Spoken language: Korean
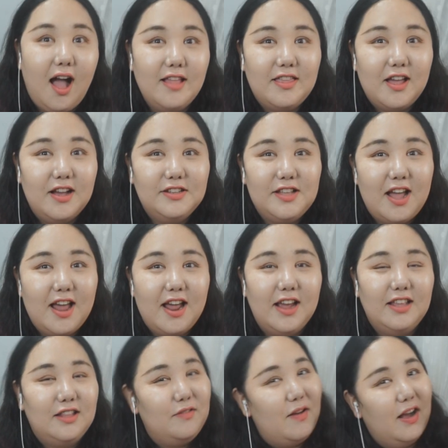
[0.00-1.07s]
안녕하세요
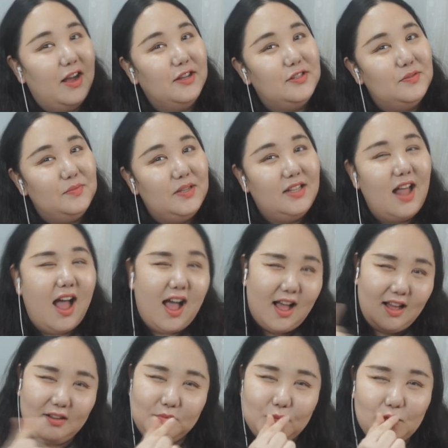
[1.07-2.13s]
하랑인데 반갑습니다